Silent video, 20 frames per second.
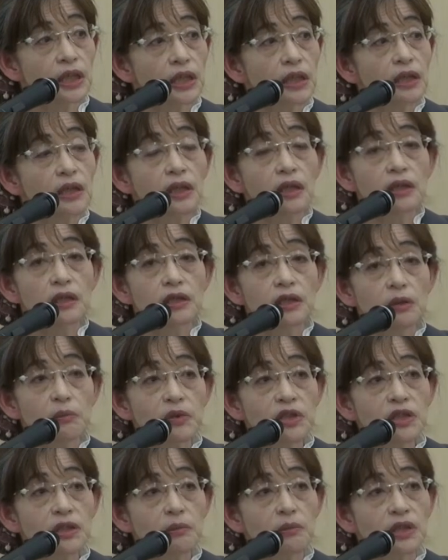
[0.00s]
で
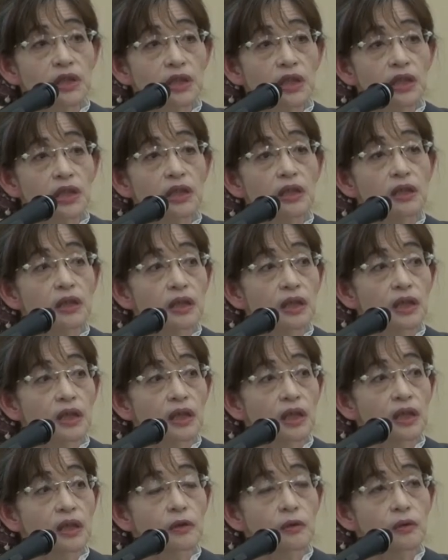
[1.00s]
様々な、
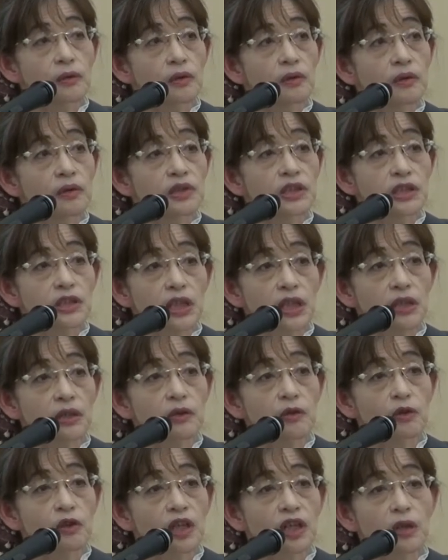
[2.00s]
えーと、試
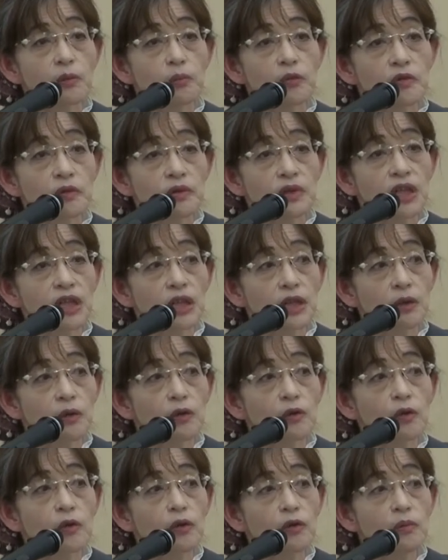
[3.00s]
練とか問題
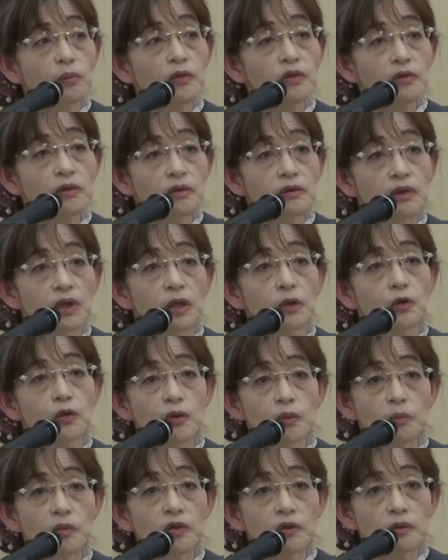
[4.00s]
を被るのは
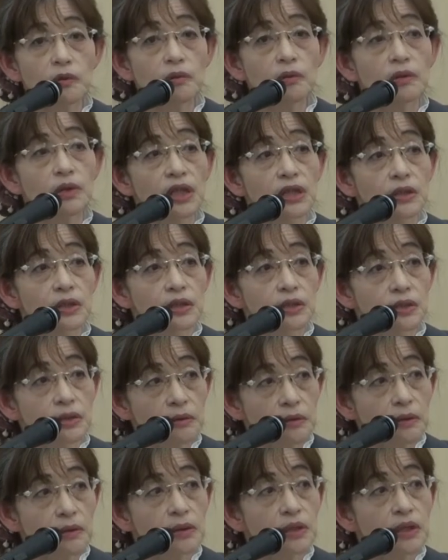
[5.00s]
子供の方なんで
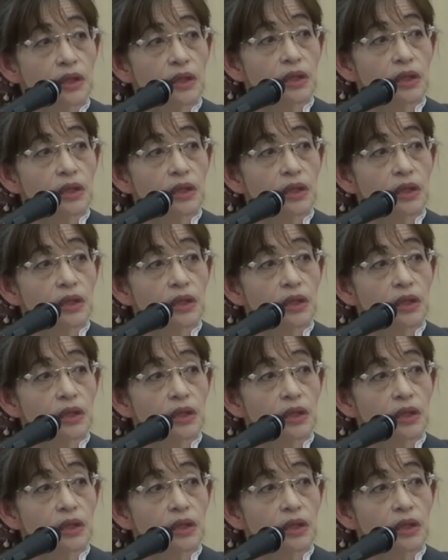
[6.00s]
すよ。